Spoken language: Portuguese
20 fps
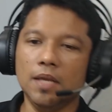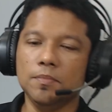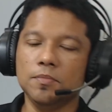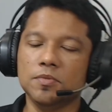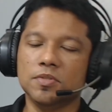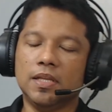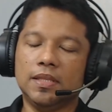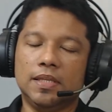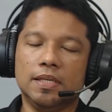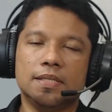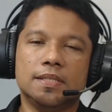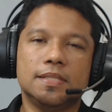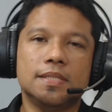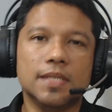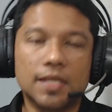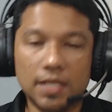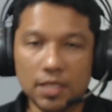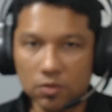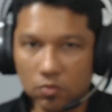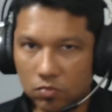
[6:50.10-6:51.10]
a
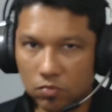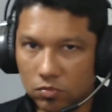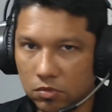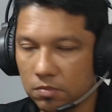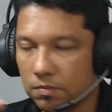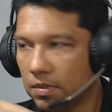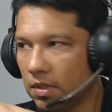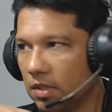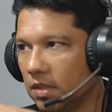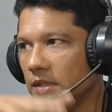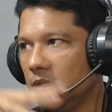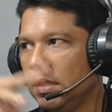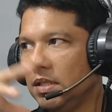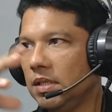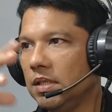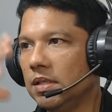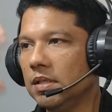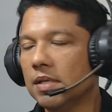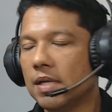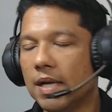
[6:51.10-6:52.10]
terceira turma
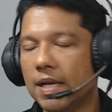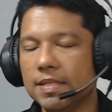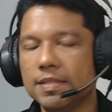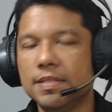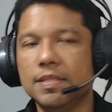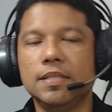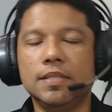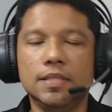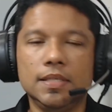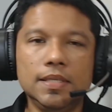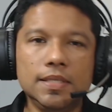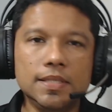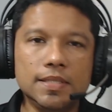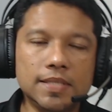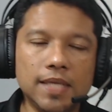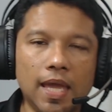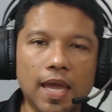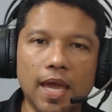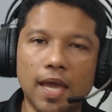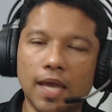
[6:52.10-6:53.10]
e assim,
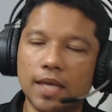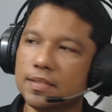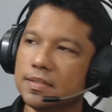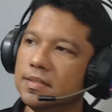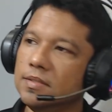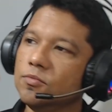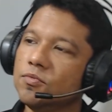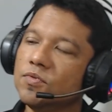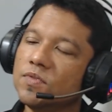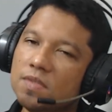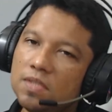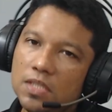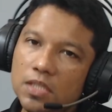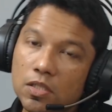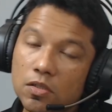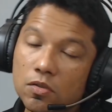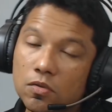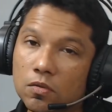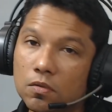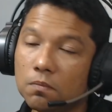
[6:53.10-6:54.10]
encerra-se um
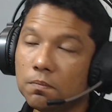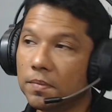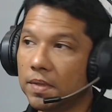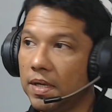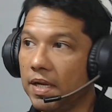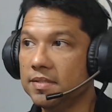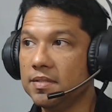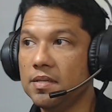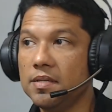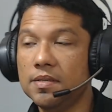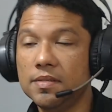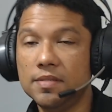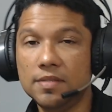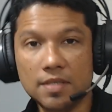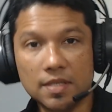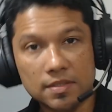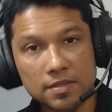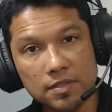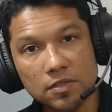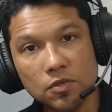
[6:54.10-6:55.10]
ciclo, mas
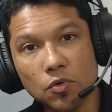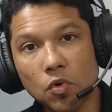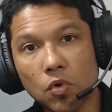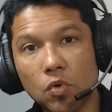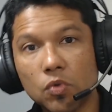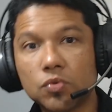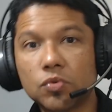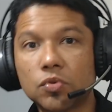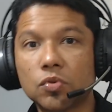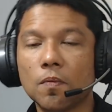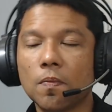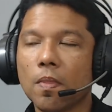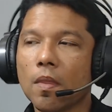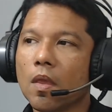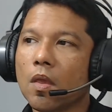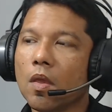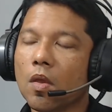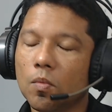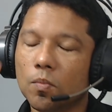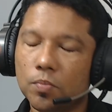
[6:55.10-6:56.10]
inicia-se outro
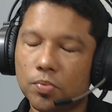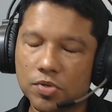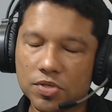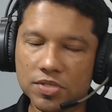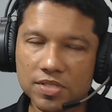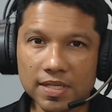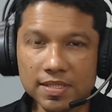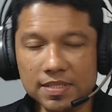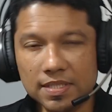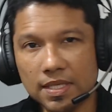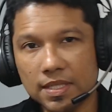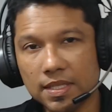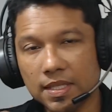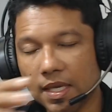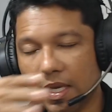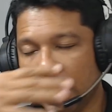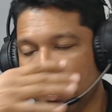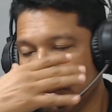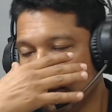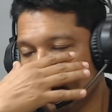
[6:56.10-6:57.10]
para os
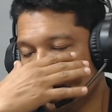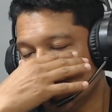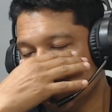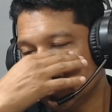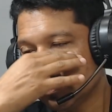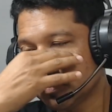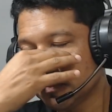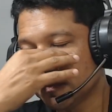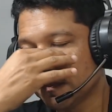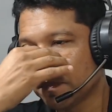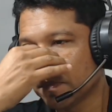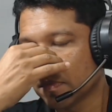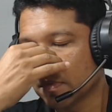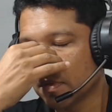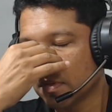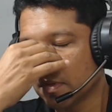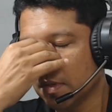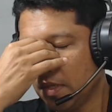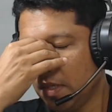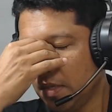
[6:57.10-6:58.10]
excedentes,
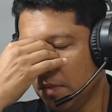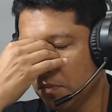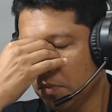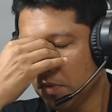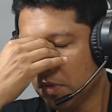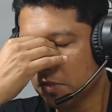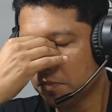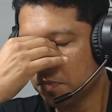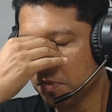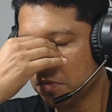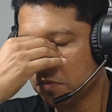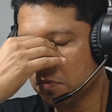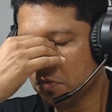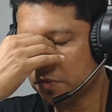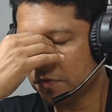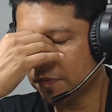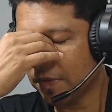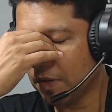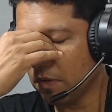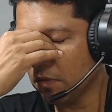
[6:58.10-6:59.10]
que muitas pessoas
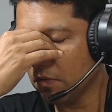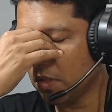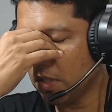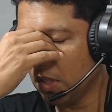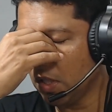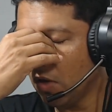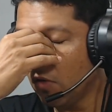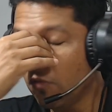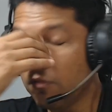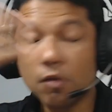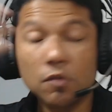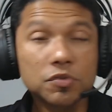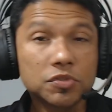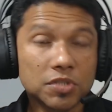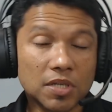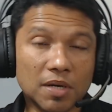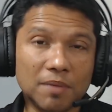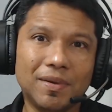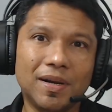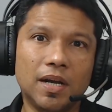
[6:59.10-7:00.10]
falam que não vão
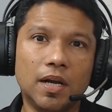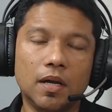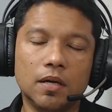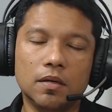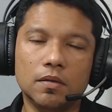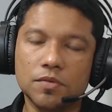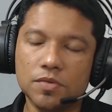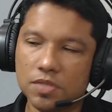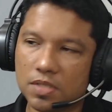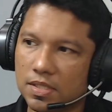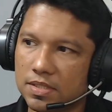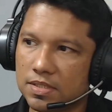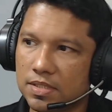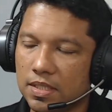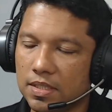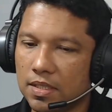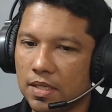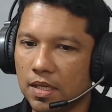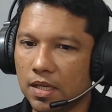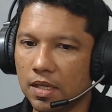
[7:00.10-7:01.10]
chamar os
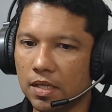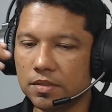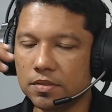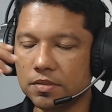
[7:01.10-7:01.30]
excedentes